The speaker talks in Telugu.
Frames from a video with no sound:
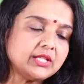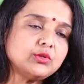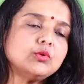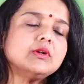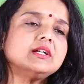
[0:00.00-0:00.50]
కేతు
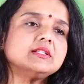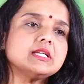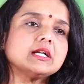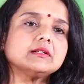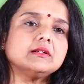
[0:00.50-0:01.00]
కూడా
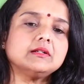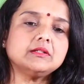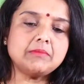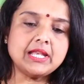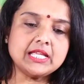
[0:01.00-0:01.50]

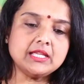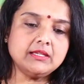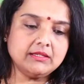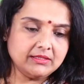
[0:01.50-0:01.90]
మనకి